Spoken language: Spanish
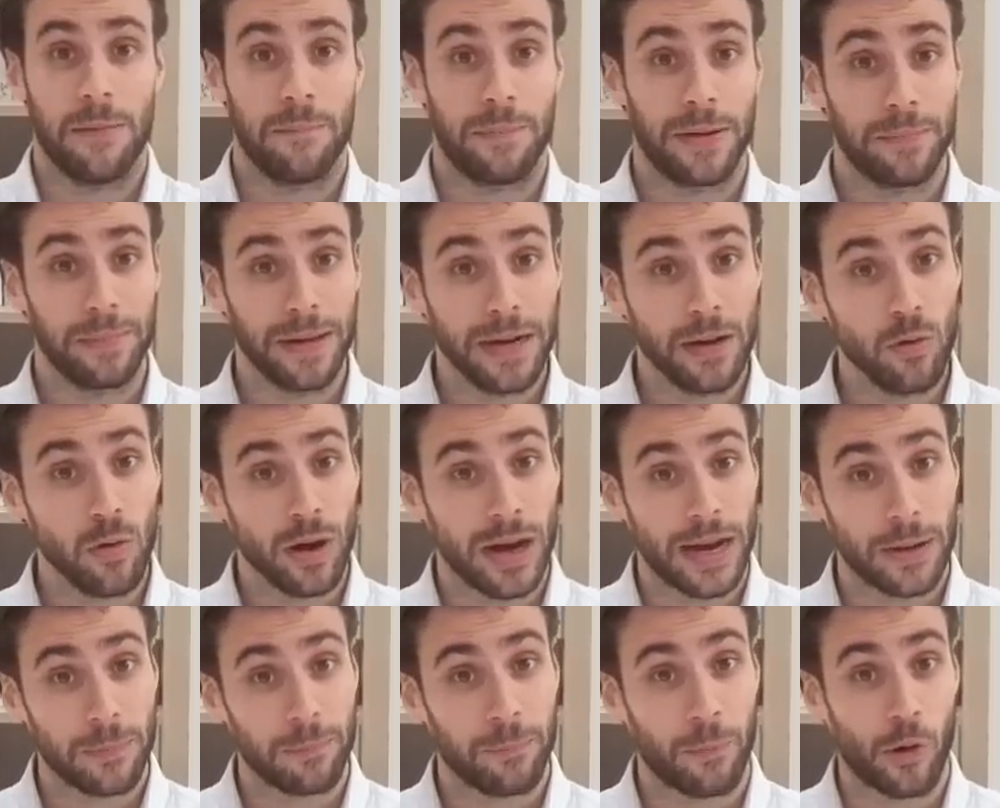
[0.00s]
En primer
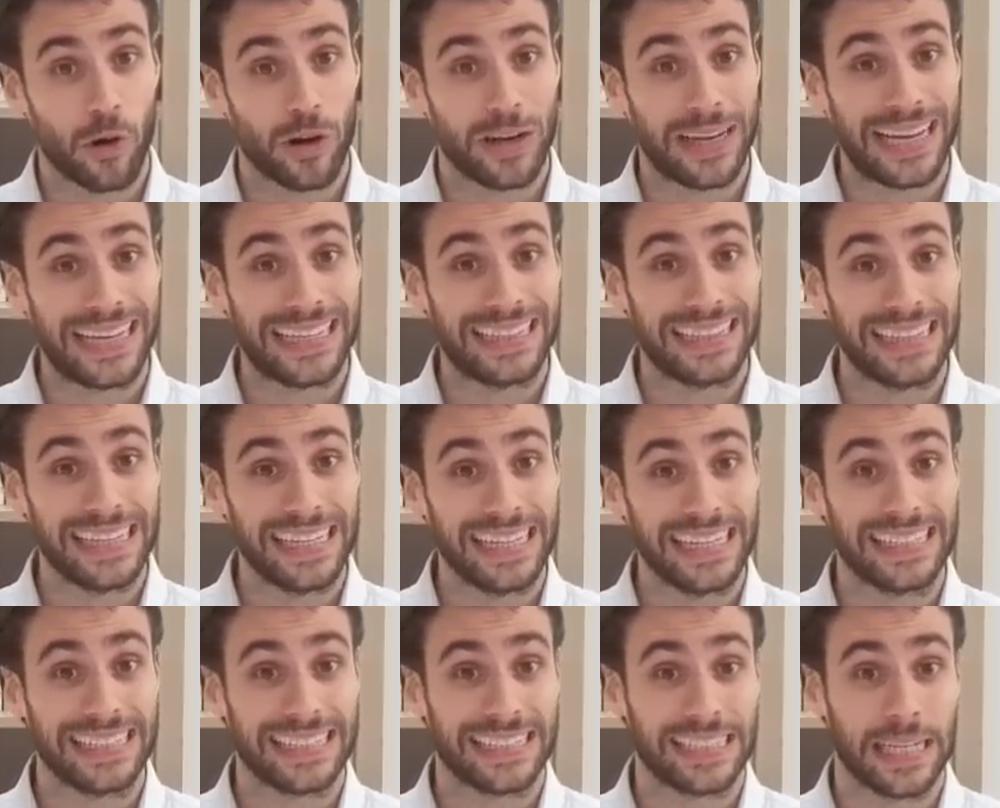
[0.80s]
lugar, porque
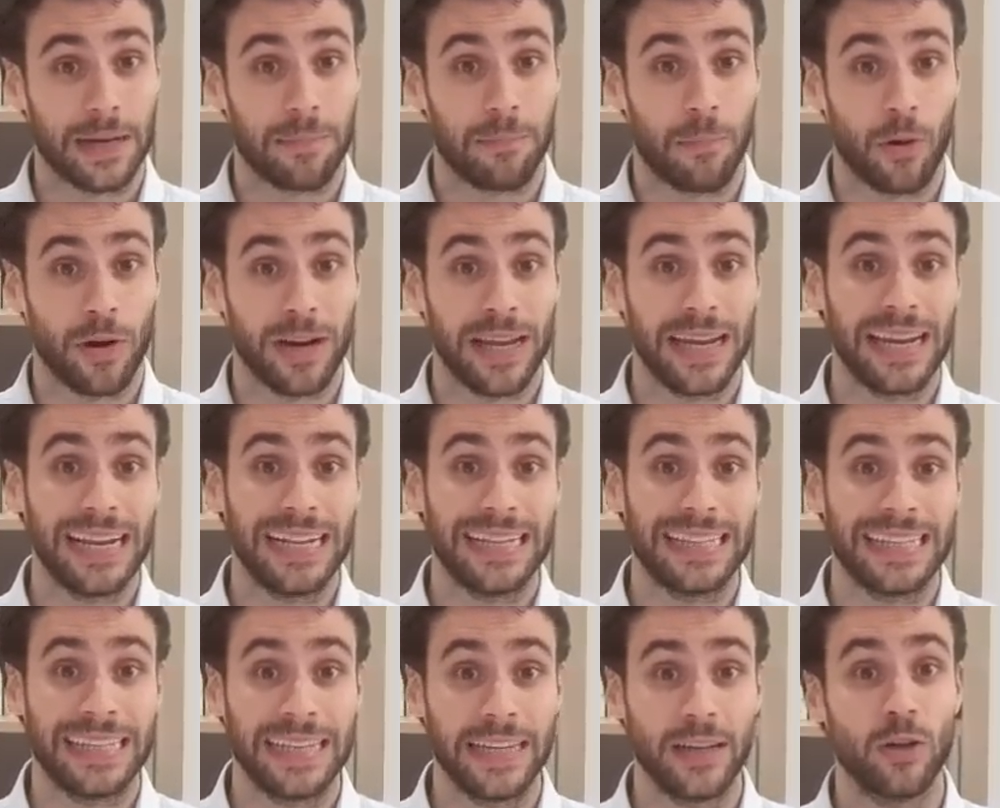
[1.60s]
tienes que poner
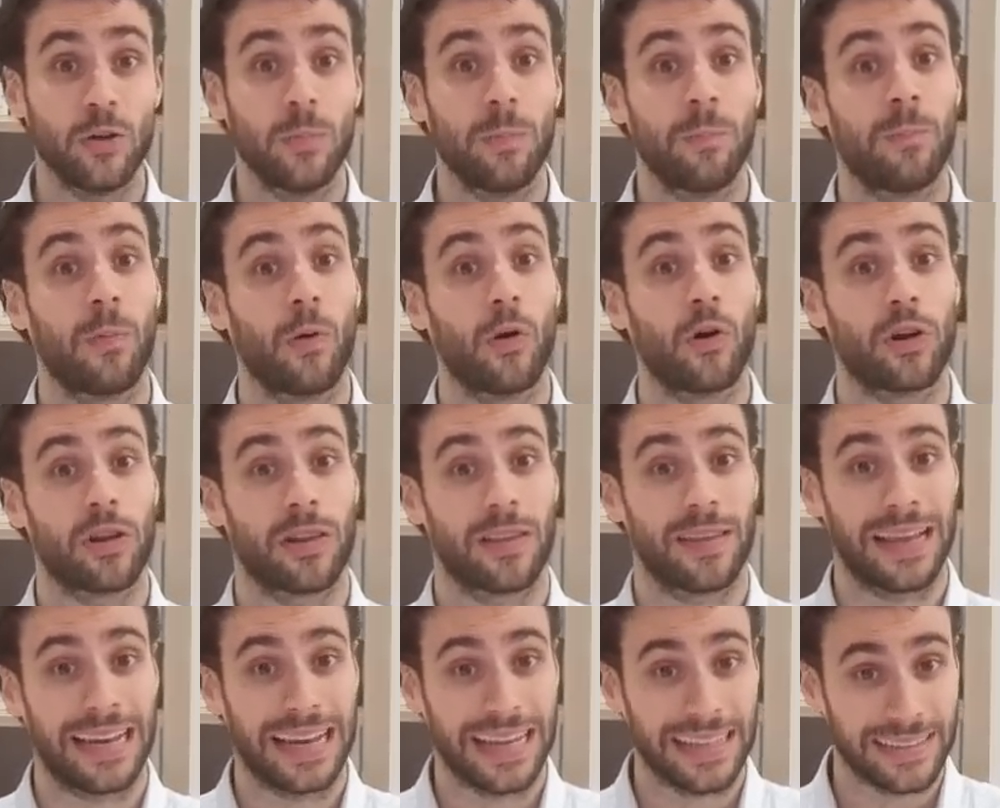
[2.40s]
el dinero por
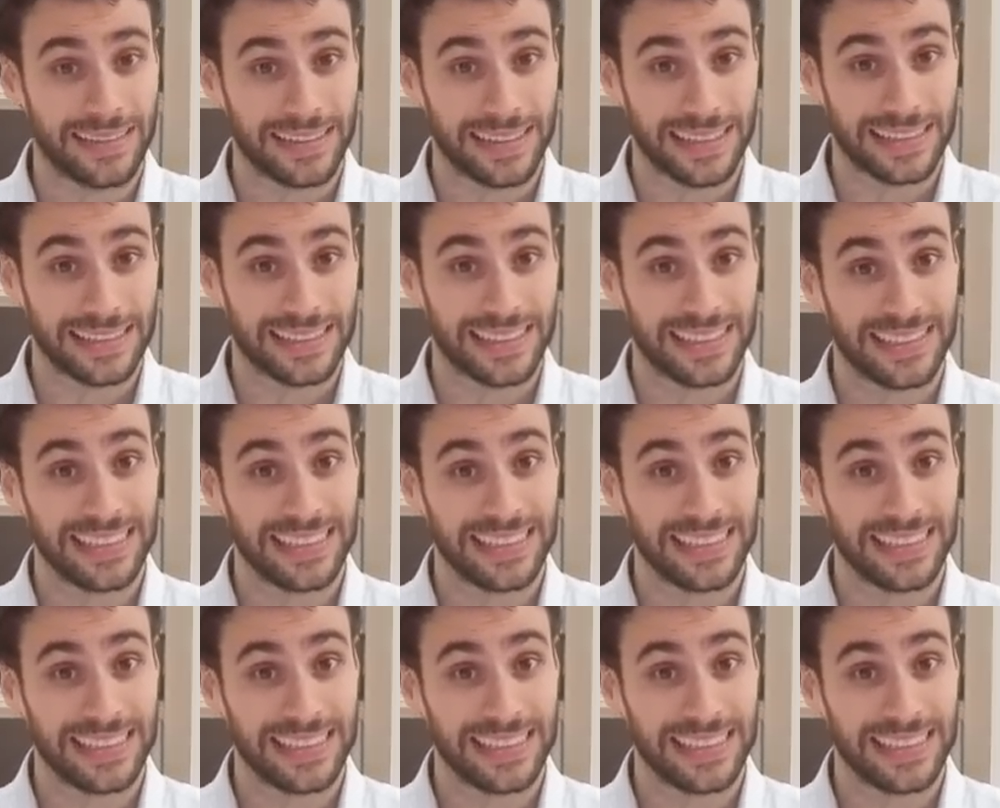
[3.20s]
delante,